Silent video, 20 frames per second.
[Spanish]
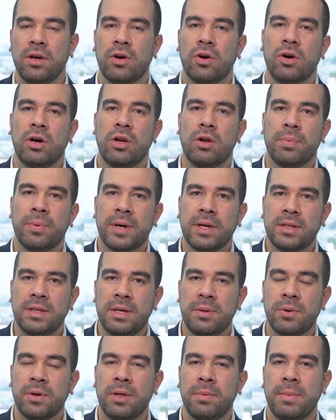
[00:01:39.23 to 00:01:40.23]
con el
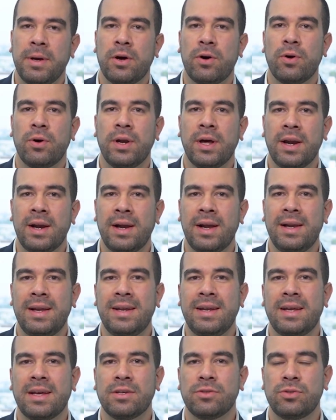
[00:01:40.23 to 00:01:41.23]
objetivo de mejorar la
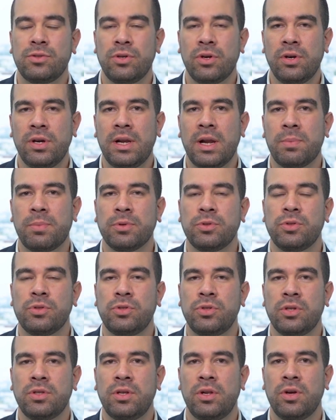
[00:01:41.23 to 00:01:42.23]
alineación y la
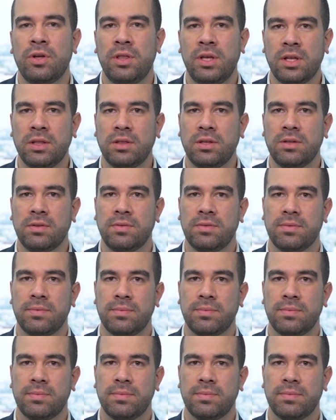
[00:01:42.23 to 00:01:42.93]
posición de los dientes.